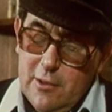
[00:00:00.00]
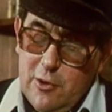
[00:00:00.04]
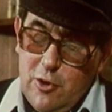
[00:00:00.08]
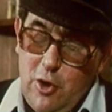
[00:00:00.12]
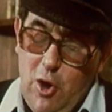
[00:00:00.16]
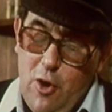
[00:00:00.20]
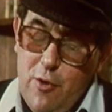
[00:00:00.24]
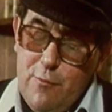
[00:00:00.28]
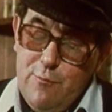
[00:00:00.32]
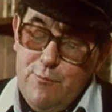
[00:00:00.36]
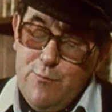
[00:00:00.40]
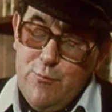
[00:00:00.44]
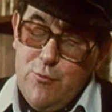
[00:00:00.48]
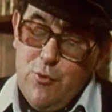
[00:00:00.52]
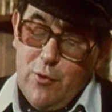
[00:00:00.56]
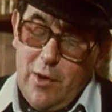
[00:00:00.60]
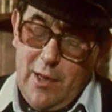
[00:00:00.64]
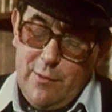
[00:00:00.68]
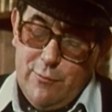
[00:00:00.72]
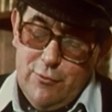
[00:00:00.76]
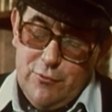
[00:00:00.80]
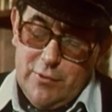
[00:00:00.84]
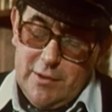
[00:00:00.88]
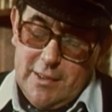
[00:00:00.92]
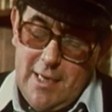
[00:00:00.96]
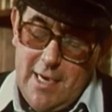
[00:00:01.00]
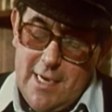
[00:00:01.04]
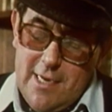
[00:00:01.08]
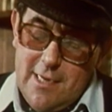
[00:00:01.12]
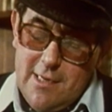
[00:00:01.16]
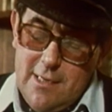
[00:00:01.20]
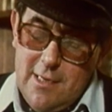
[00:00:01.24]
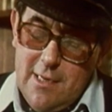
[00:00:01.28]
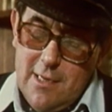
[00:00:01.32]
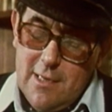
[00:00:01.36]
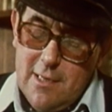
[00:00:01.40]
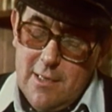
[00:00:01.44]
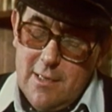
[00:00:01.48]
Comme pour la
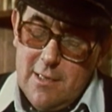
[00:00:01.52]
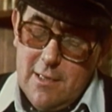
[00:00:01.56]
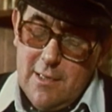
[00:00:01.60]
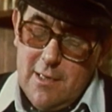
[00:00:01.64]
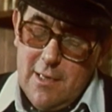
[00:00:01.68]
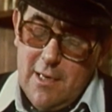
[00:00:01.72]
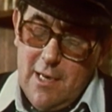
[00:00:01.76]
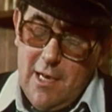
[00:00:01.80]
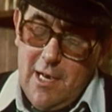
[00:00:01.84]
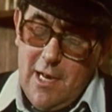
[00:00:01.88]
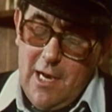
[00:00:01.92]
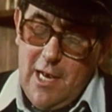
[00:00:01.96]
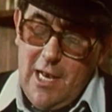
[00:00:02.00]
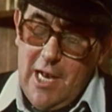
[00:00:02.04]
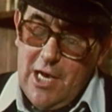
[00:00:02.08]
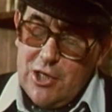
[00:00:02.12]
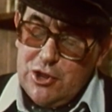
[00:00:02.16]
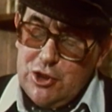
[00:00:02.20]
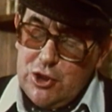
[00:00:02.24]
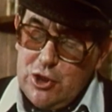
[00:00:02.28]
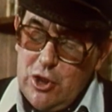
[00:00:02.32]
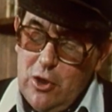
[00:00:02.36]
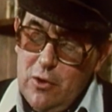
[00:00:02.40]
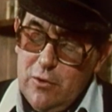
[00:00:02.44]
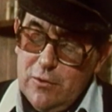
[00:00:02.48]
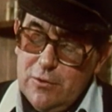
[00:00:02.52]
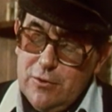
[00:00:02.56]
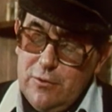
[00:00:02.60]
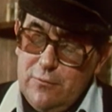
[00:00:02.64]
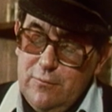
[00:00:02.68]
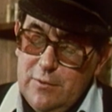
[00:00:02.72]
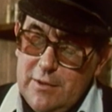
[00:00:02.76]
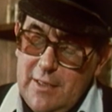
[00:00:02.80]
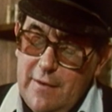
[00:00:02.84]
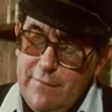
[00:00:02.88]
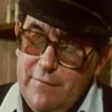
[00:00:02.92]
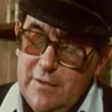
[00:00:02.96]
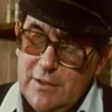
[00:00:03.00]
bouteille, la chance
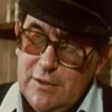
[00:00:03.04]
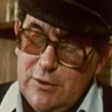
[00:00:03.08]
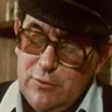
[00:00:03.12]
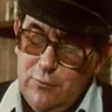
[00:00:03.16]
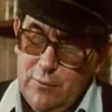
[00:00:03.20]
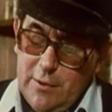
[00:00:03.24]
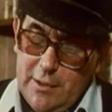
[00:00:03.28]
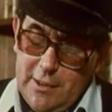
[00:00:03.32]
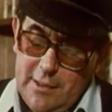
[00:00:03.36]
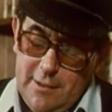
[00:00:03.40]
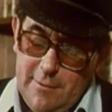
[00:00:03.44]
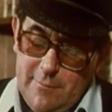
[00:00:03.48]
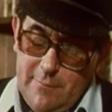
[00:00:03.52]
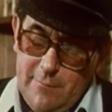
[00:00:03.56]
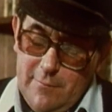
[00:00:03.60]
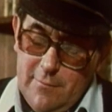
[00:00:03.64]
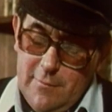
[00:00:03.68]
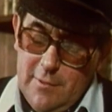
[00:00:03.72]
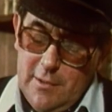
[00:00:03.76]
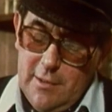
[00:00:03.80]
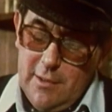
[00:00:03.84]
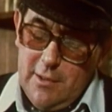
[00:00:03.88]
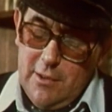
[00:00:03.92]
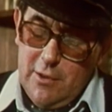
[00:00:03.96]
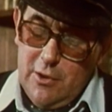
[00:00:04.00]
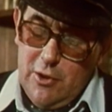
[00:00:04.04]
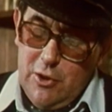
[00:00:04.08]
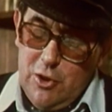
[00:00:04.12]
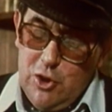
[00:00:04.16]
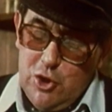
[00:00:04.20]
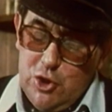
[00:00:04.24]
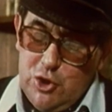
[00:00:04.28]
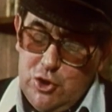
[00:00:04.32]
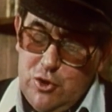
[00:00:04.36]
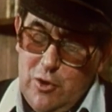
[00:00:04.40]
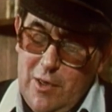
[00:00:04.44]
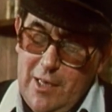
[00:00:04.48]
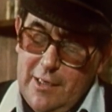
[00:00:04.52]
nous avait souri.
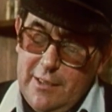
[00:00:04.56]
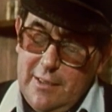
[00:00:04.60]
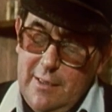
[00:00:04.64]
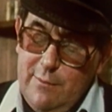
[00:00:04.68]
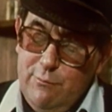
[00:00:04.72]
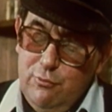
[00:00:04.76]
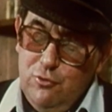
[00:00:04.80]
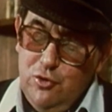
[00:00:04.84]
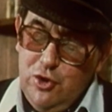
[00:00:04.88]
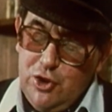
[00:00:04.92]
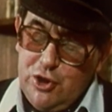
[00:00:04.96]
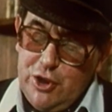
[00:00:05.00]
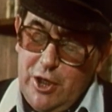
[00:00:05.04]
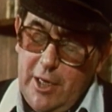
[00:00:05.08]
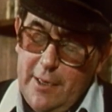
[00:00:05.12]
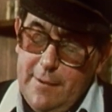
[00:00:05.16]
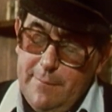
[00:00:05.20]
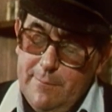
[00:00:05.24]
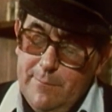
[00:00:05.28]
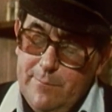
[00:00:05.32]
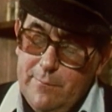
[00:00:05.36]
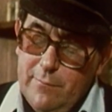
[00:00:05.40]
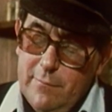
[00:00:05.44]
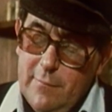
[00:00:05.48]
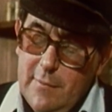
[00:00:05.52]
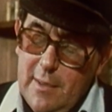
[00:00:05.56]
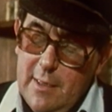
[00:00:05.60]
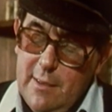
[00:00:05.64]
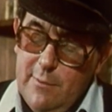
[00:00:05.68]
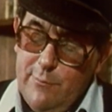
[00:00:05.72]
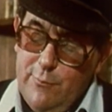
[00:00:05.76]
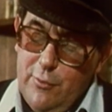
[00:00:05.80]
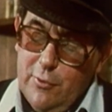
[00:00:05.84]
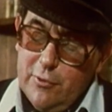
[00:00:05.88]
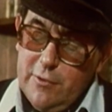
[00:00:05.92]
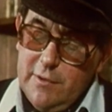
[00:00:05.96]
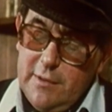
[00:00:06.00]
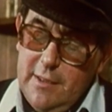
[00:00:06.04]
Je la débouchais,
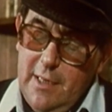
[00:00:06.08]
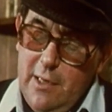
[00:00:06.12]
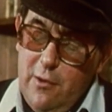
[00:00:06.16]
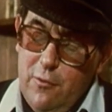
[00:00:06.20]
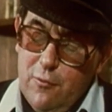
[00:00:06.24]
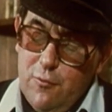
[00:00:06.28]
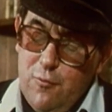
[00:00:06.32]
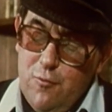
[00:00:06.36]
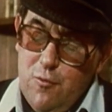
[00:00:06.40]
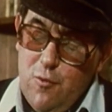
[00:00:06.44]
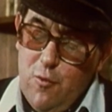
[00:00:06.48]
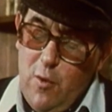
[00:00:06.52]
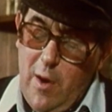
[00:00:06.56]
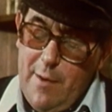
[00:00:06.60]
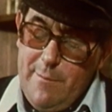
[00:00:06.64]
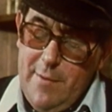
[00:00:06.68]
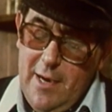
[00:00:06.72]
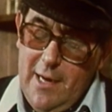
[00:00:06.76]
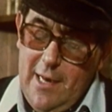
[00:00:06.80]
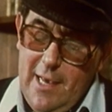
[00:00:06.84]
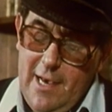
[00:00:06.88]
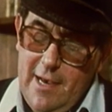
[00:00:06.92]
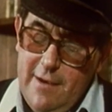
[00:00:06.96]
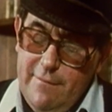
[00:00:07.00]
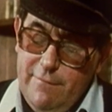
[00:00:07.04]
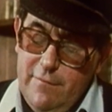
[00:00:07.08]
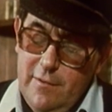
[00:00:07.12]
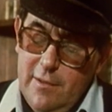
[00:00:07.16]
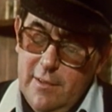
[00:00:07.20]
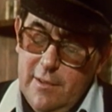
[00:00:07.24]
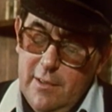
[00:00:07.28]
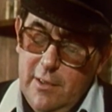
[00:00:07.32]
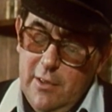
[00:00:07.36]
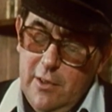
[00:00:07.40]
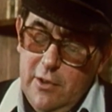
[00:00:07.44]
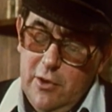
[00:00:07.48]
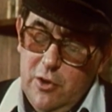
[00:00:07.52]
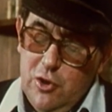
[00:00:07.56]
portais le goulot à mes lèvres,
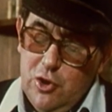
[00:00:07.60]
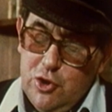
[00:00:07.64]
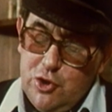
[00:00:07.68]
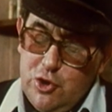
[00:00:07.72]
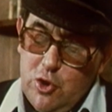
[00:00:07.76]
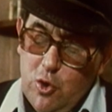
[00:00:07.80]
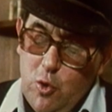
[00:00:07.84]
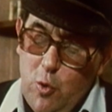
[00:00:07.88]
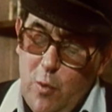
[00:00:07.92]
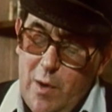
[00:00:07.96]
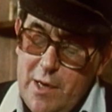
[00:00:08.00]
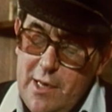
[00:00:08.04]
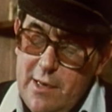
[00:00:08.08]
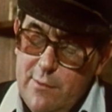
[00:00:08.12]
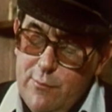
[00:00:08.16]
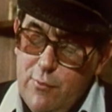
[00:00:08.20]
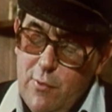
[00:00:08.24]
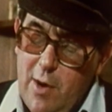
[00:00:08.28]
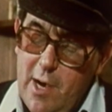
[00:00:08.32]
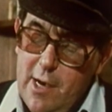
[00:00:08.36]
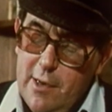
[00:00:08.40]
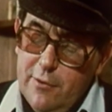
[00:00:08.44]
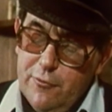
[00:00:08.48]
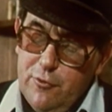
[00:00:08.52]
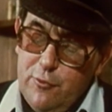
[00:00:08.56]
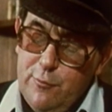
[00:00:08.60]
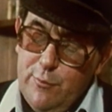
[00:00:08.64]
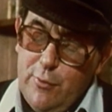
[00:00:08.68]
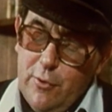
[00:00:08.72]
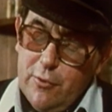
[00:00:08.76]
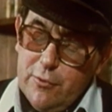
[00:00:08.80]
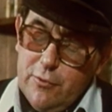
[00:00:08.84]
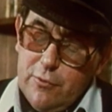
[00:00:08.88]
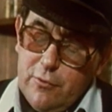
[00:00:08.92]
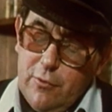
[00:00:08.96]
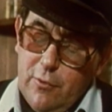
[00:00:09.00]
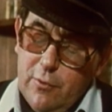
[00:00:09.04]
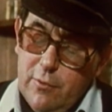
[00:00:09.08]
je croyais boire du
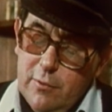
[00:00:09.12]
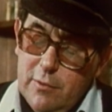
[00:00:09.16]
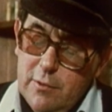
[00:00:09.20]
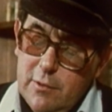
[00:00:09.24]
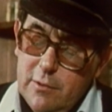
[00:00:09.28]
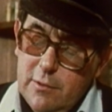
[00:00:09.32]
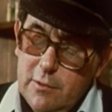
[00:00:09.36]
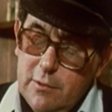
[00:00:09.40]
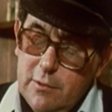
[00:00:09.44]
porto.